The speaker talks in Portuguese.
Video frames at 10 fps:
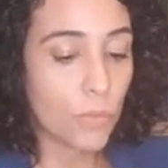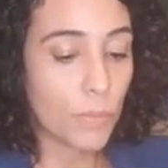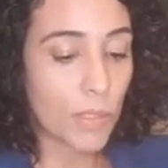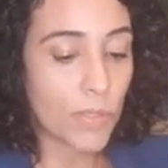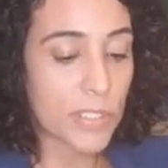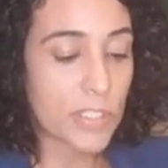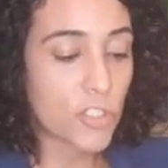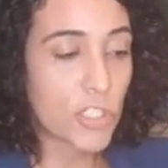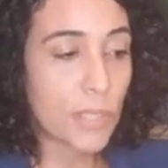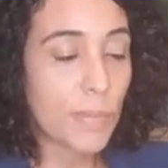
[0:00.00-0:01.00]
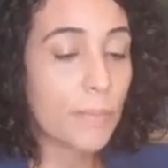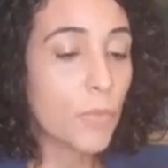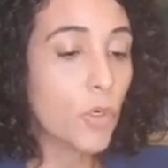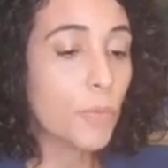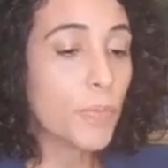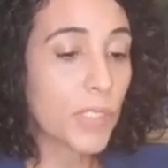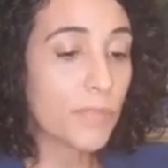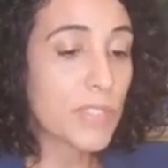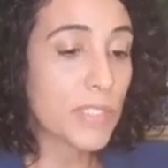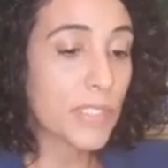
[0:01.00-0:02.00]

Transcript: uma coisa que se chama amor, porque você